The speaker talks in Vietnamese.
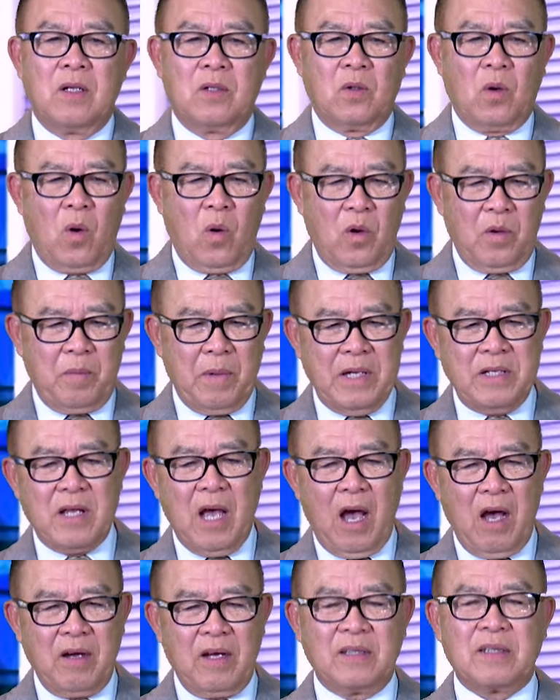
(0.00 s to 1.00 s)
Rồi bây
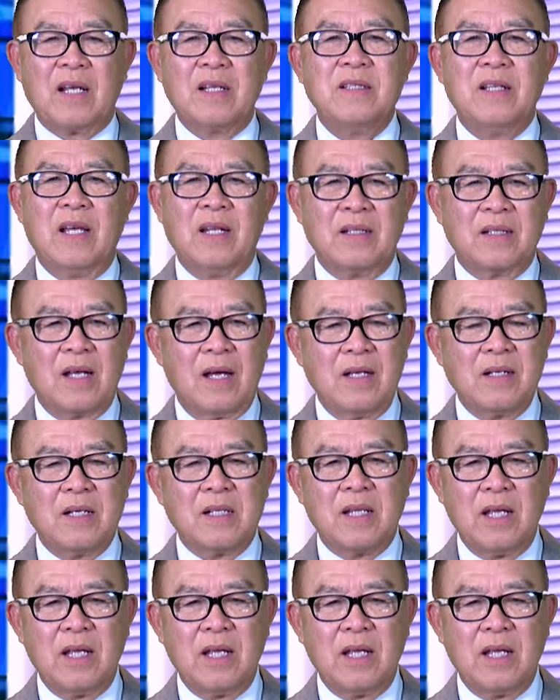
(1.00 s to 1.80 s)
giờ người ta nhìn thấy cái